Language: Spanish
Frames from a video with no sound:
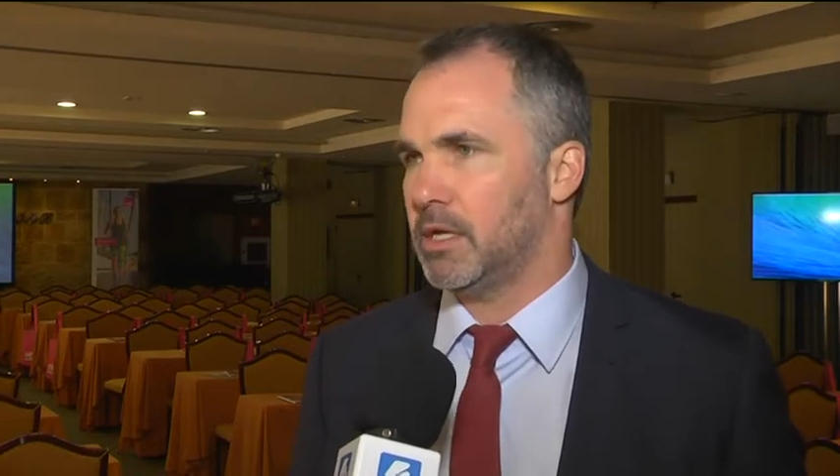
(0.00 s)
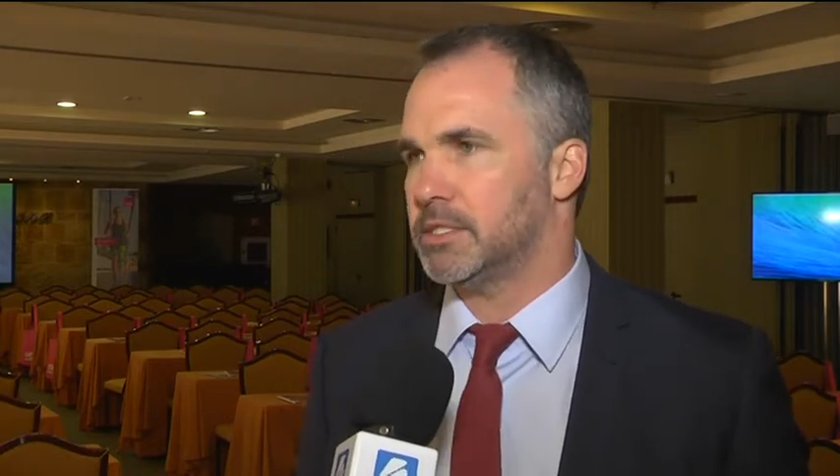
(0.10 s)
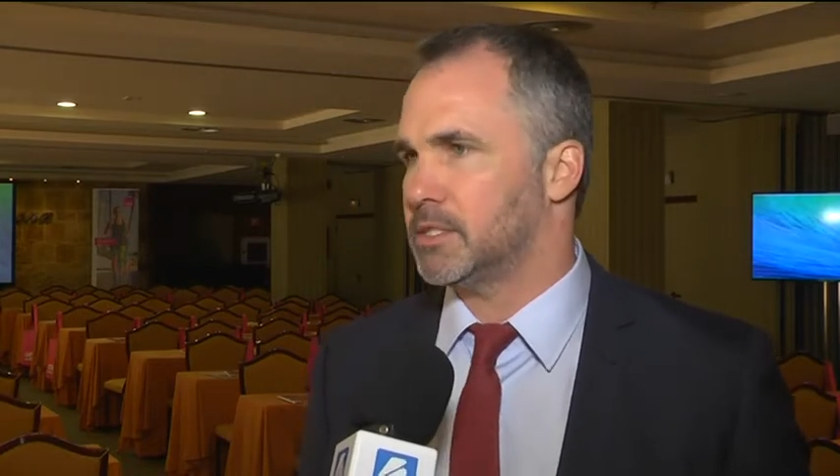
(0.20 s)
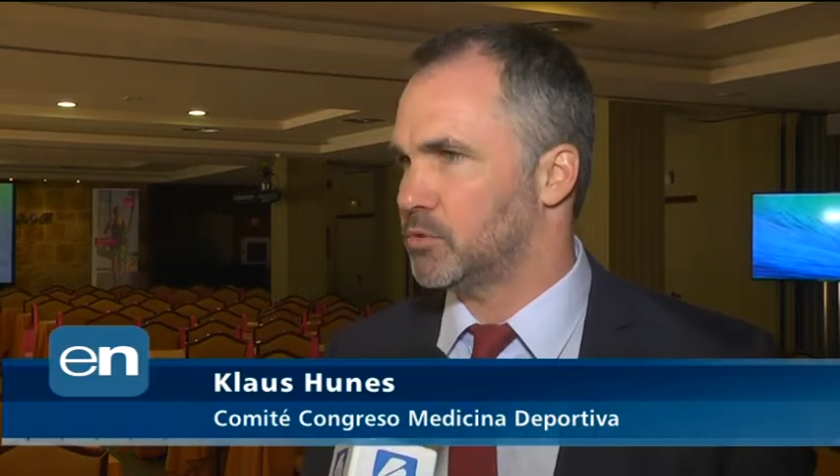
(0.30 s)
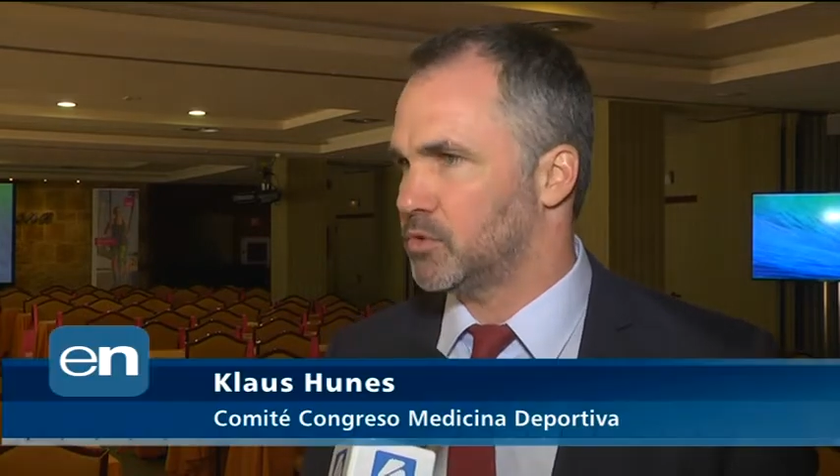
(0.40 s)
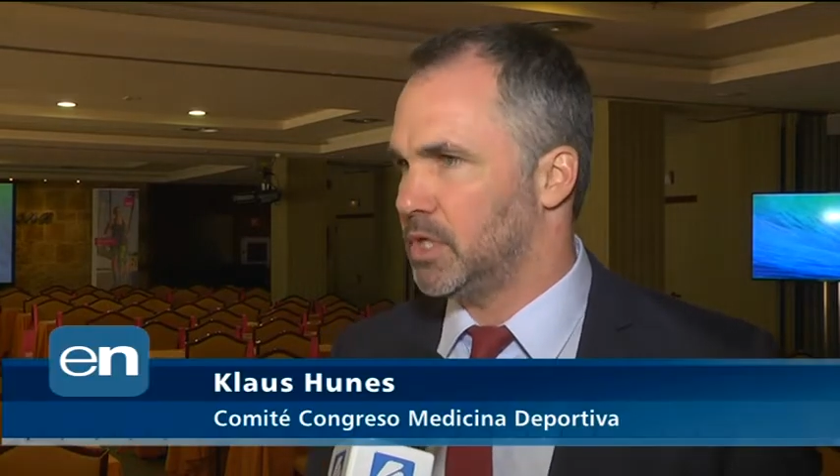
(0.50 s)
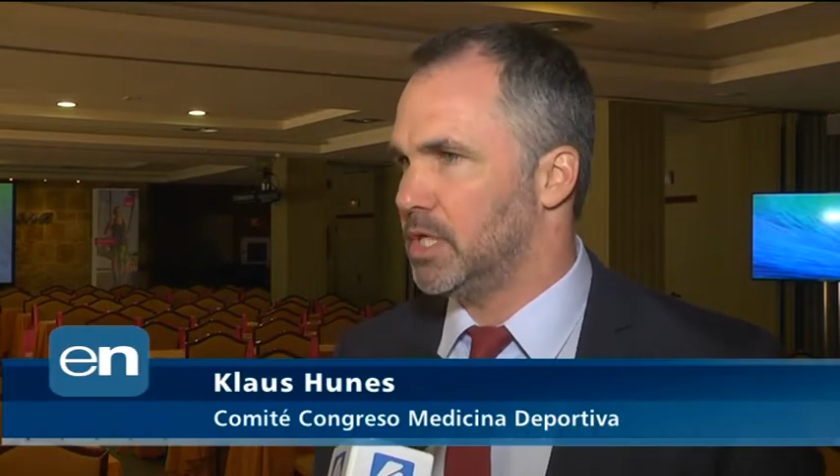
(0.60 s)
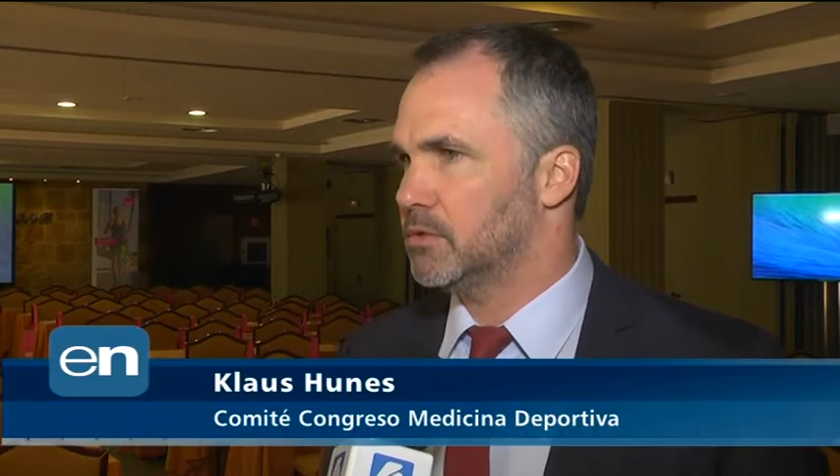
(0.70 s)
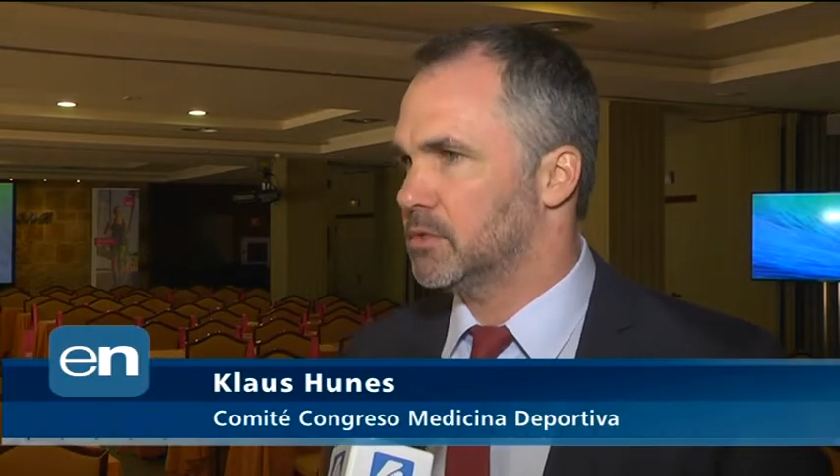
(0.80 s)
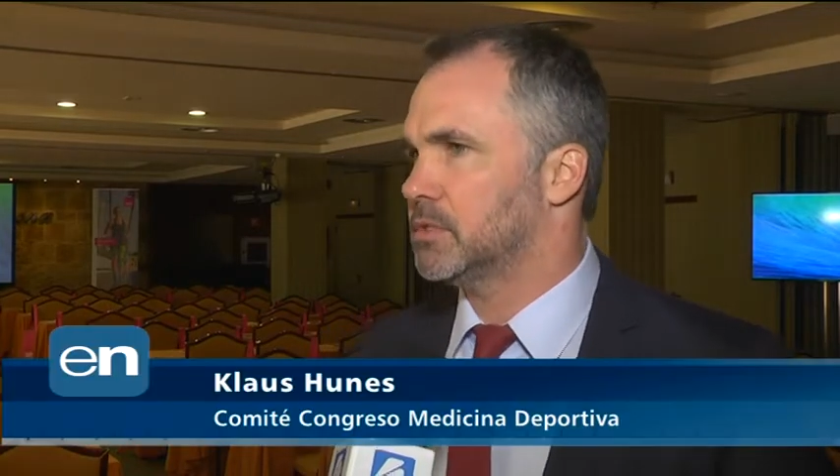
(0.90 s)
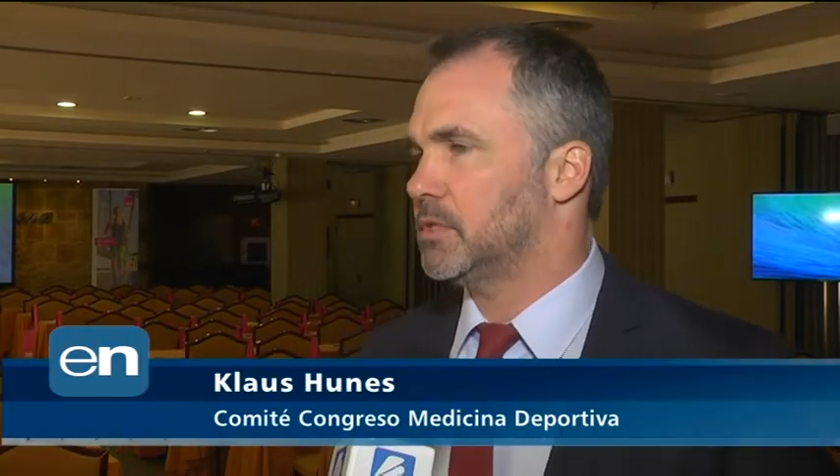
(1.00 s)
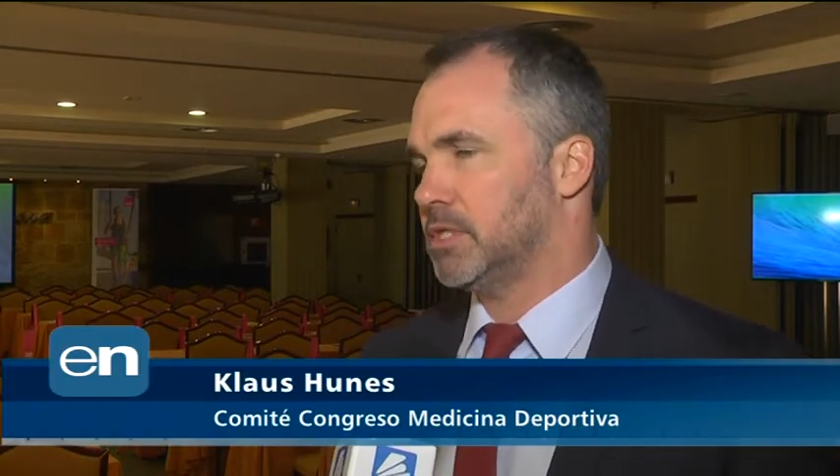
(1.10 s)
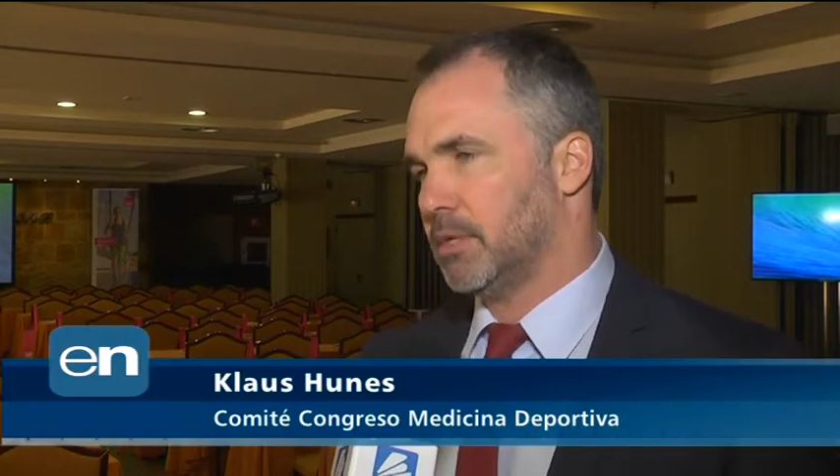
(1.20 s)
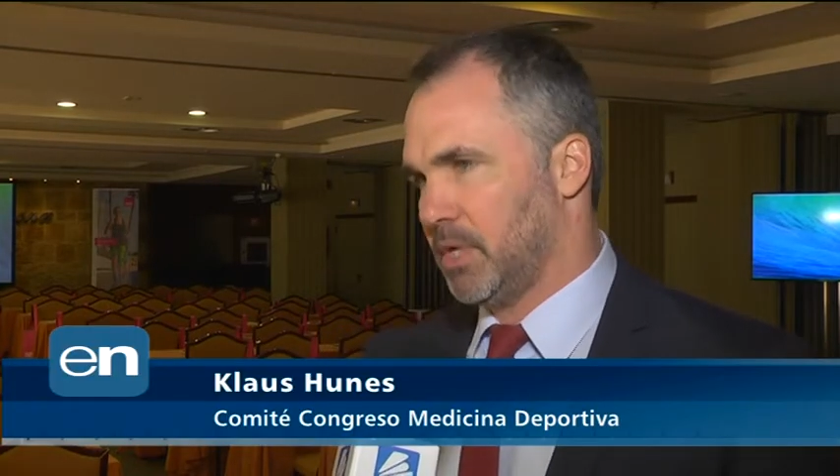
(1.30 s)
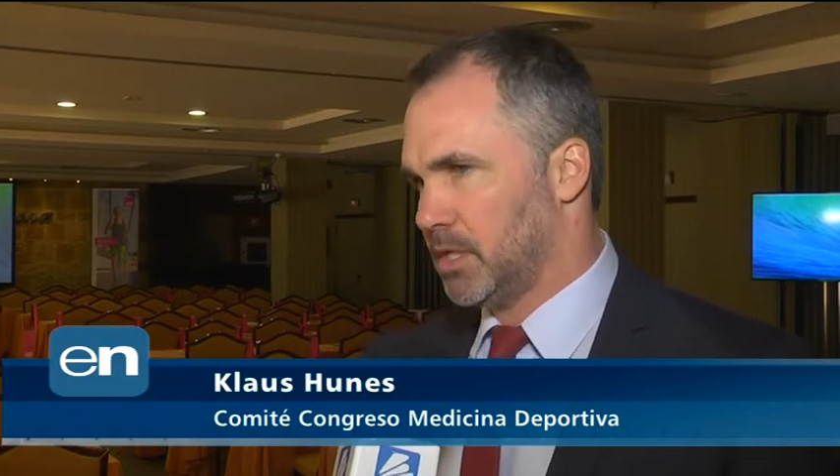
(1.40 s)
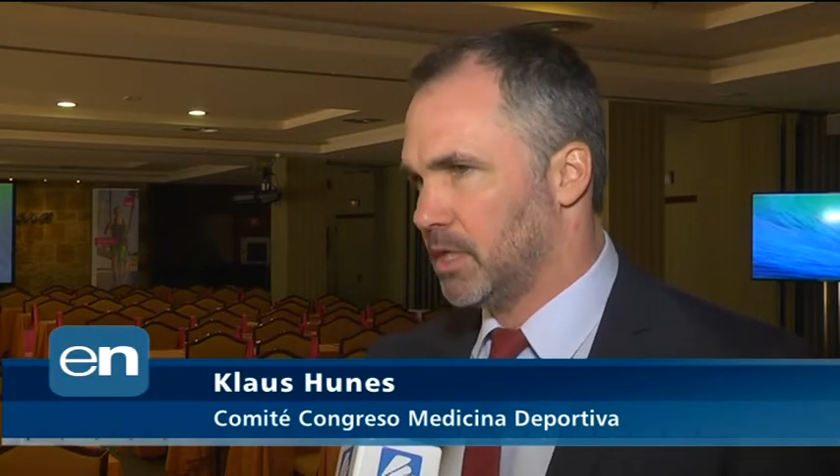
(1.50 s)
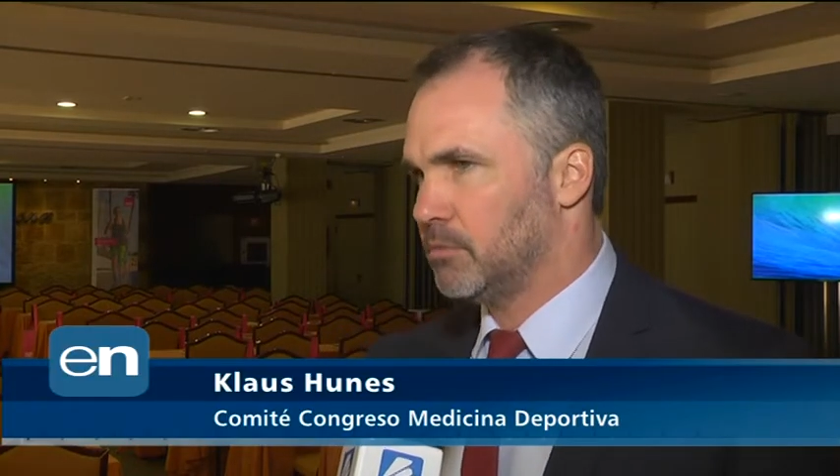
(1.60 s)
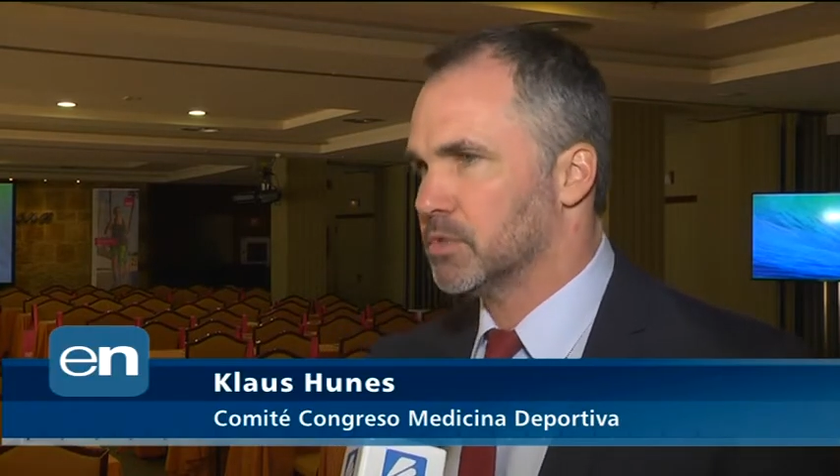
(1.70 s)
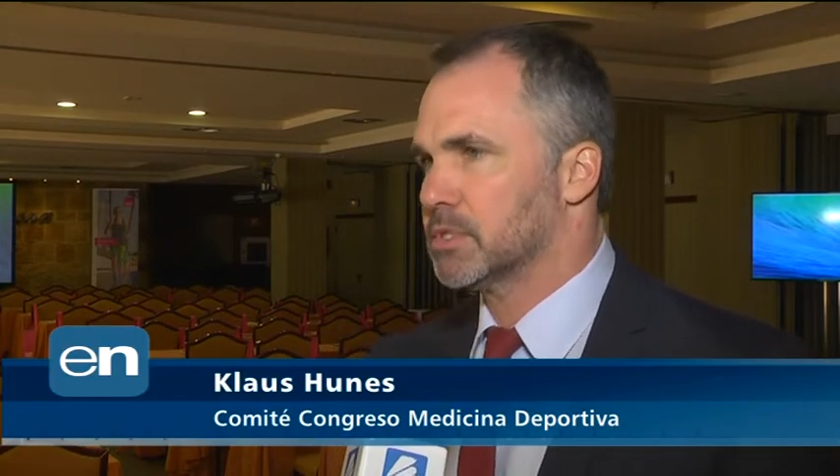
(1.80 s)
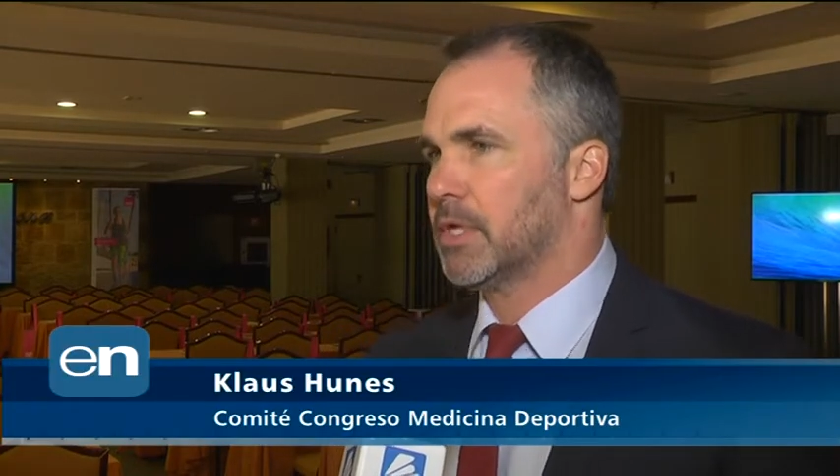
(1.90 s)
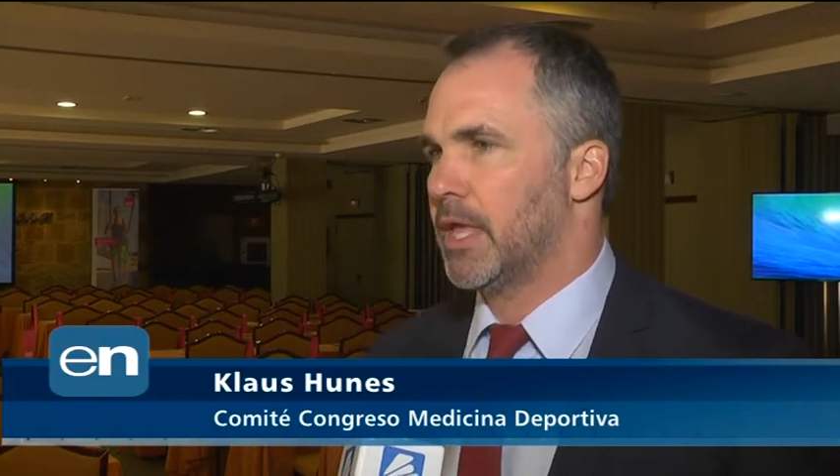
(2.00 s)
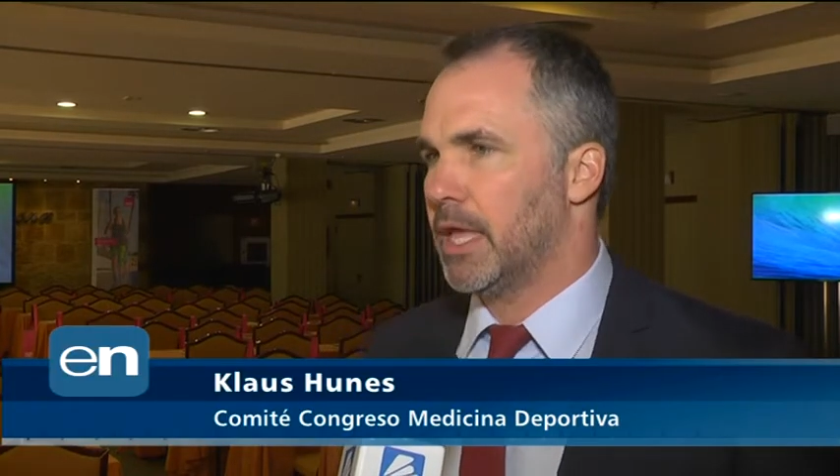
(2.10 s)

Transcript: a Estados Unidos y también tenemos